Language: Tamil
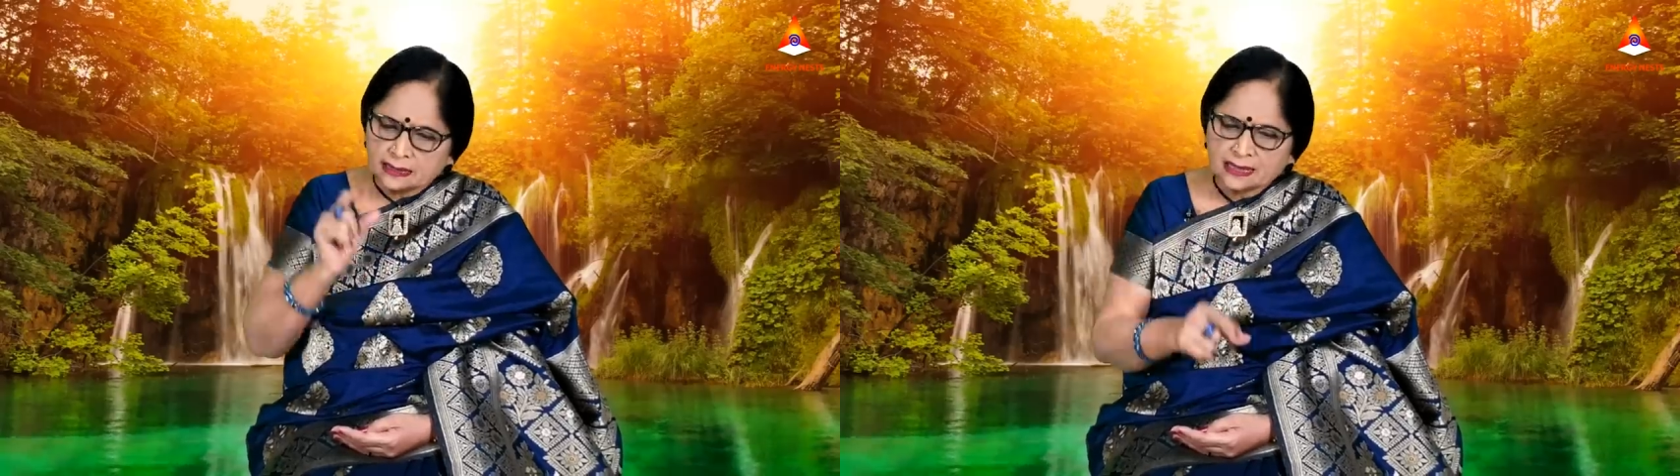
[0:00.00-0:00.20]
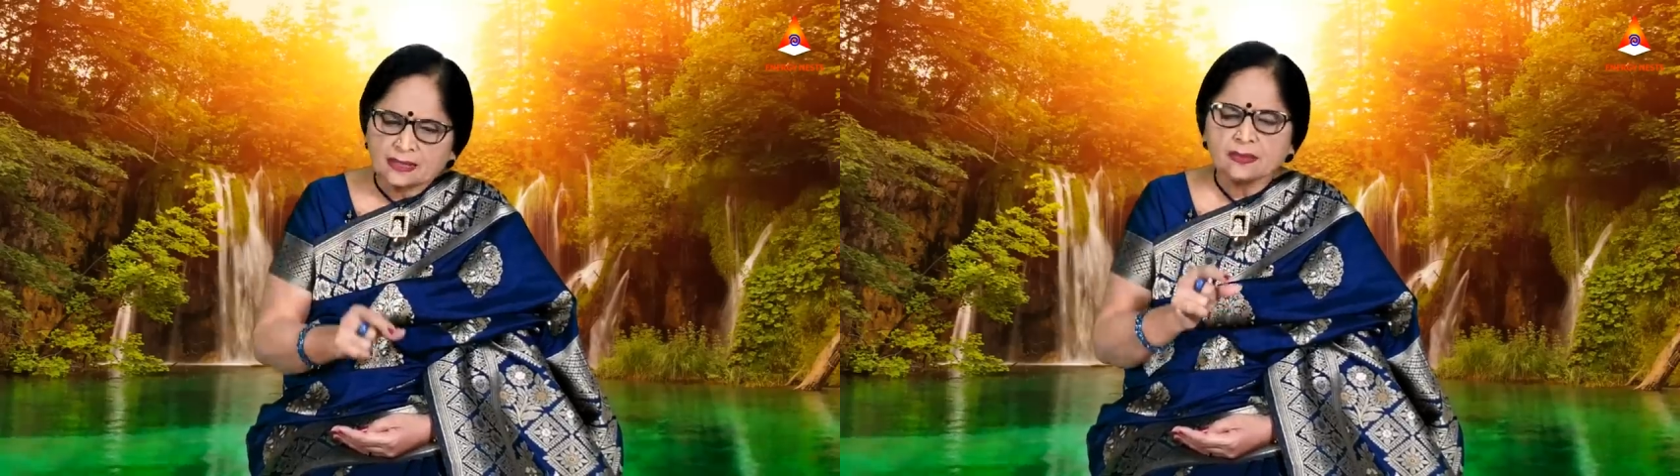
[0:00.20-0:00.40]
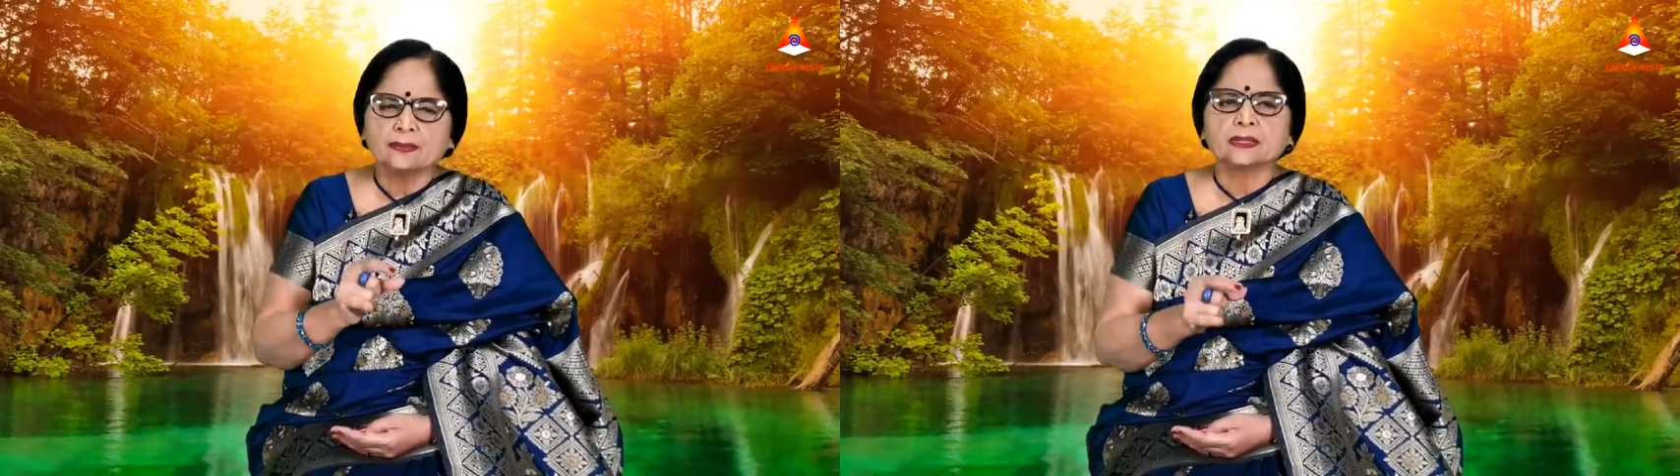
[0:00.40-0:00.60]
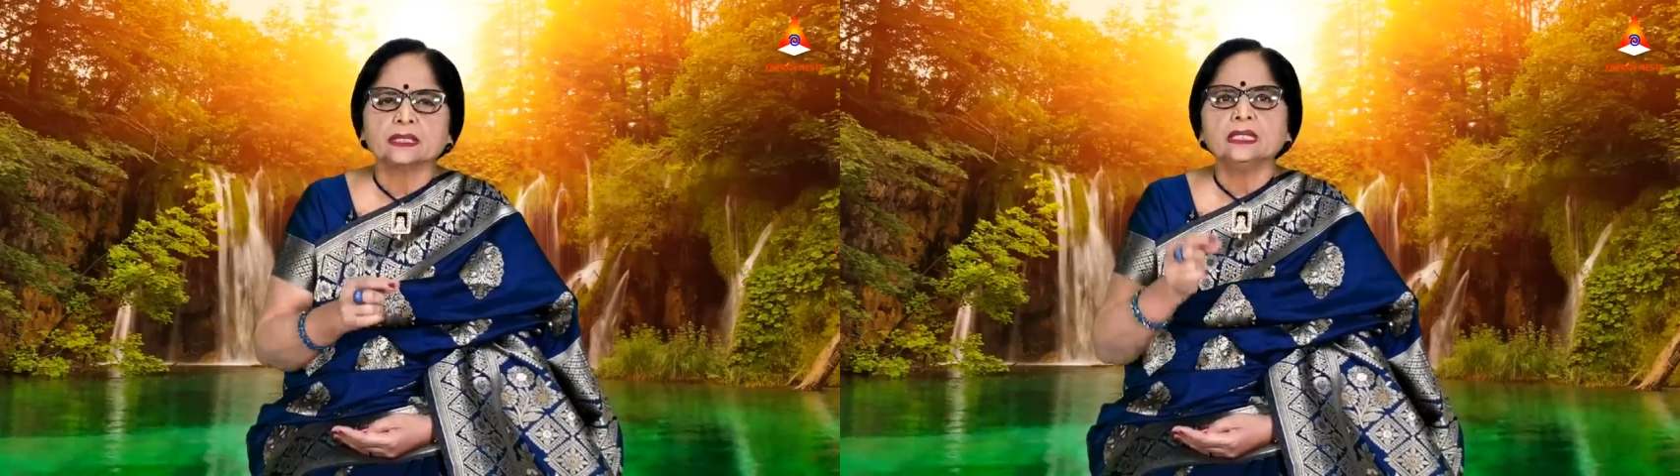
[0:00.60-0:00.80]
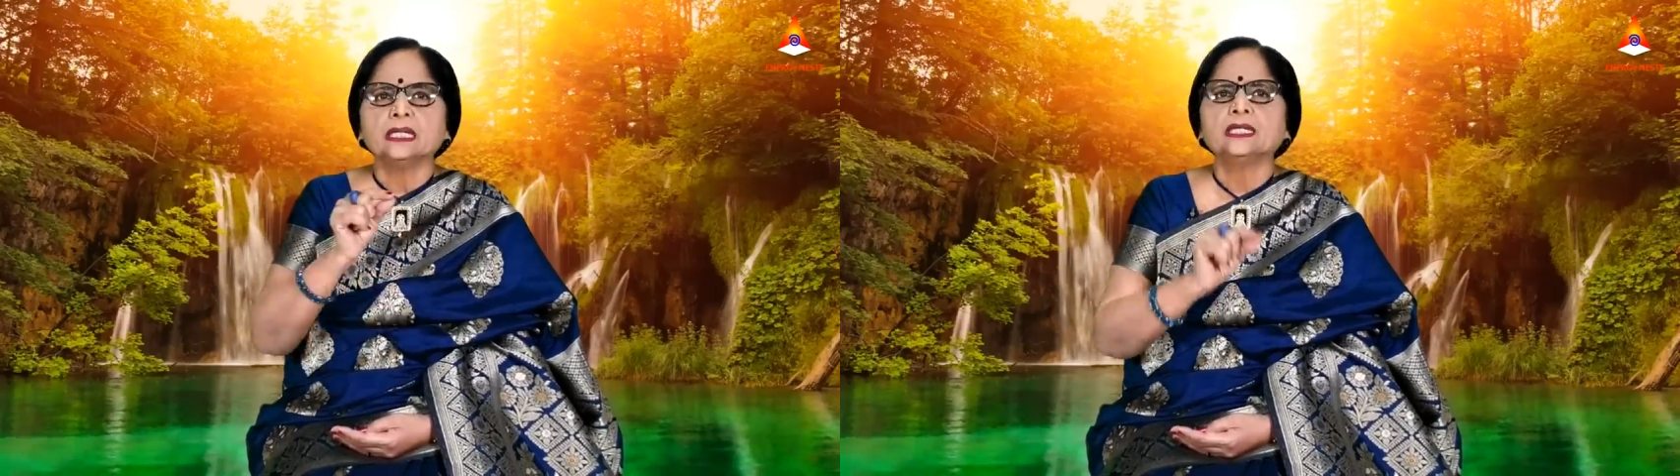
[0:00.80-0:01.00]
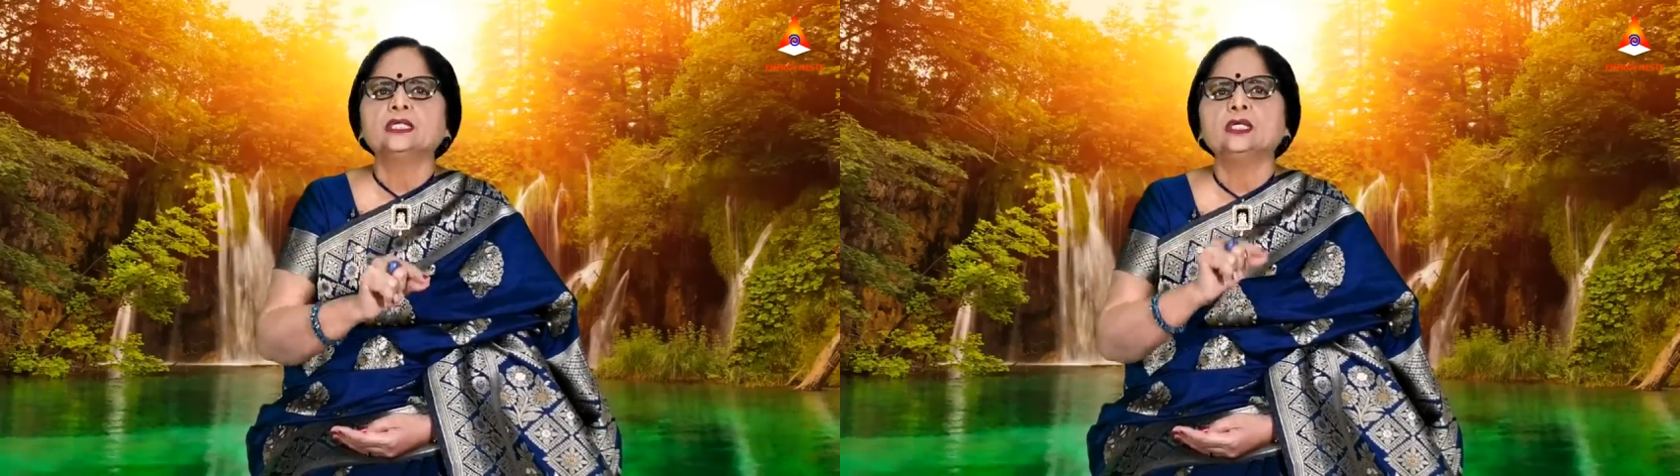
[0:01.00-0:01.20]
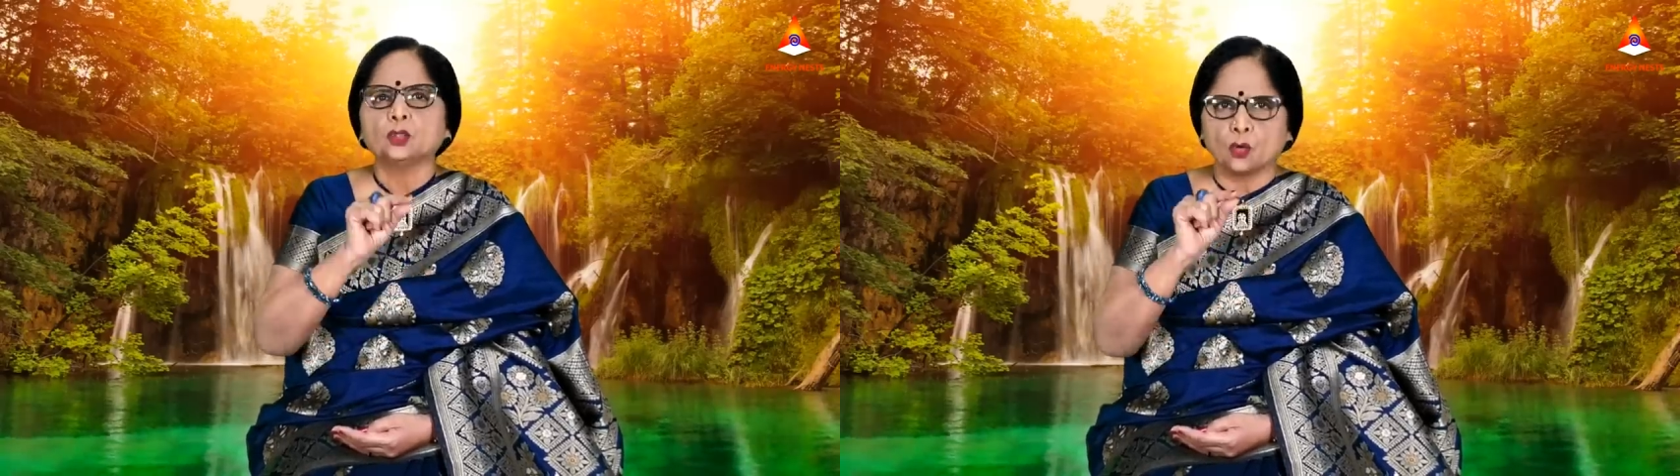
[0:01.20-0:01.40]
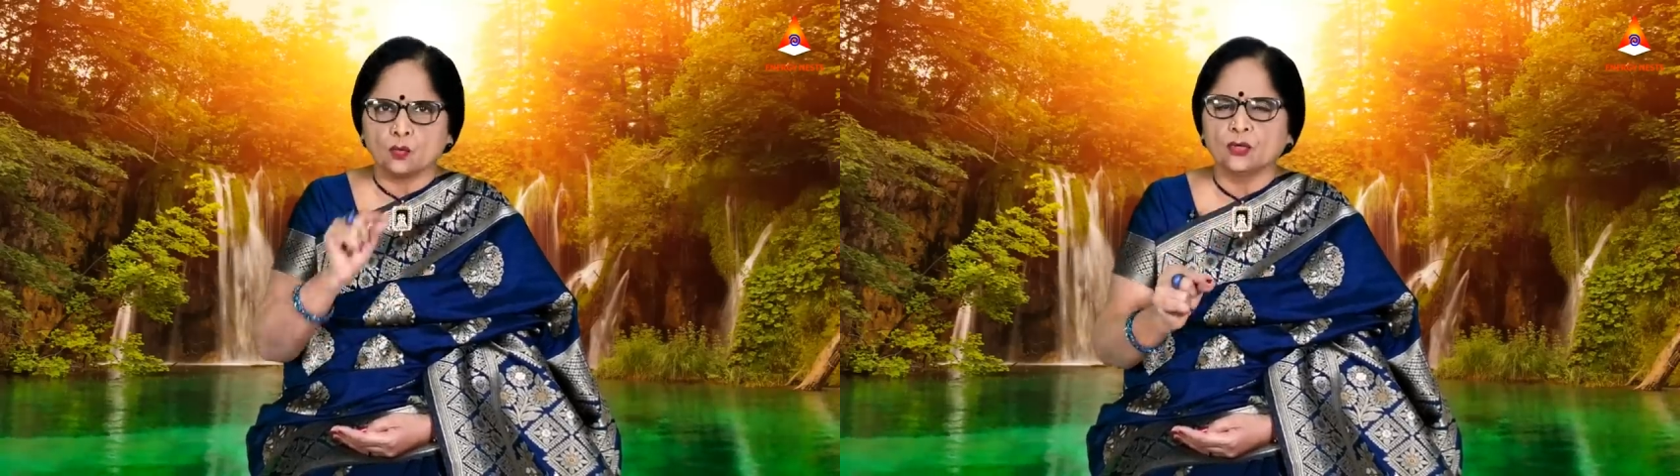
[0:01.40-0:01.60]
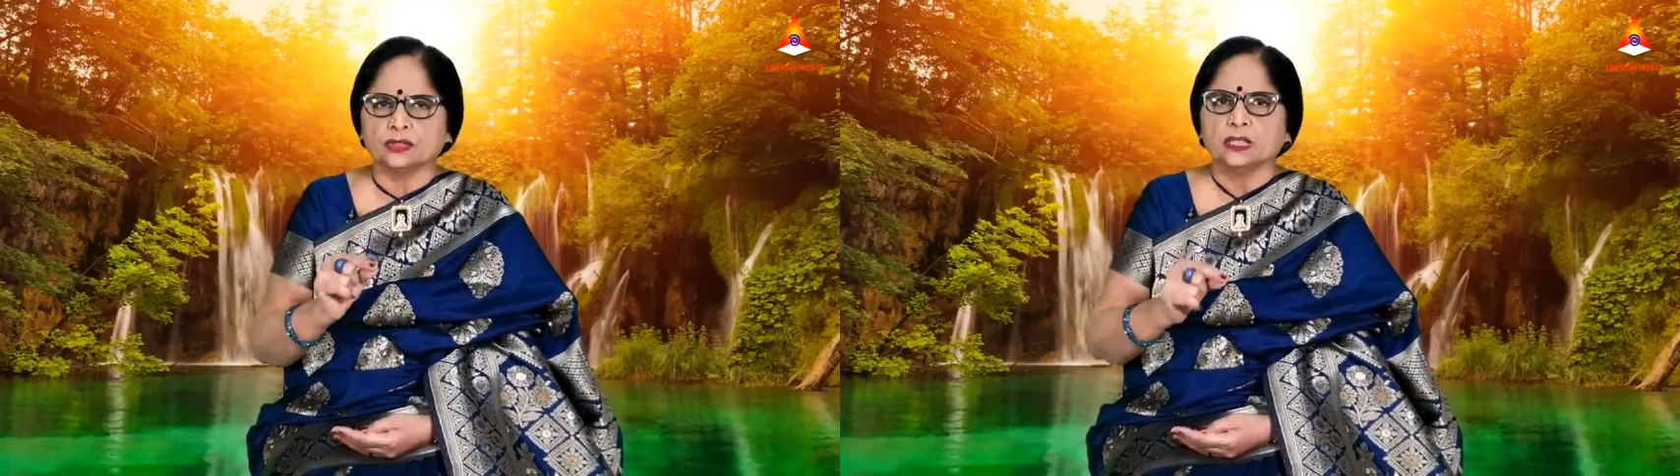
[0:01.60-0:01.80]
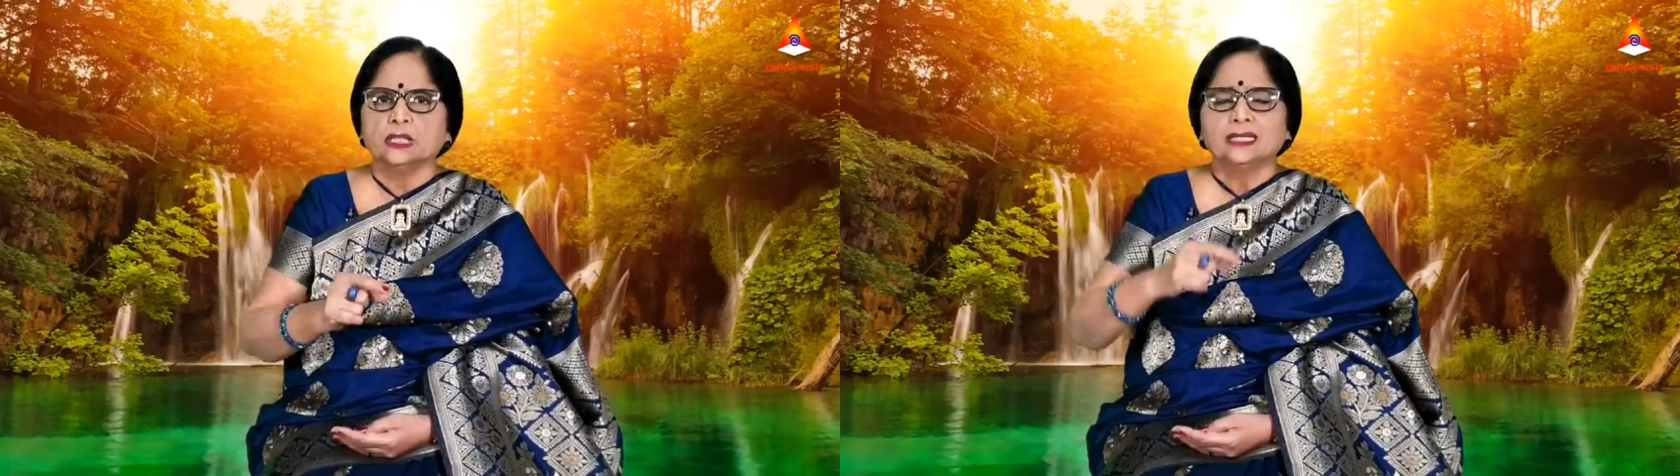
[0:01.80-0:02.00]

இரவில் வந்து எட்டு டு ஒம்பது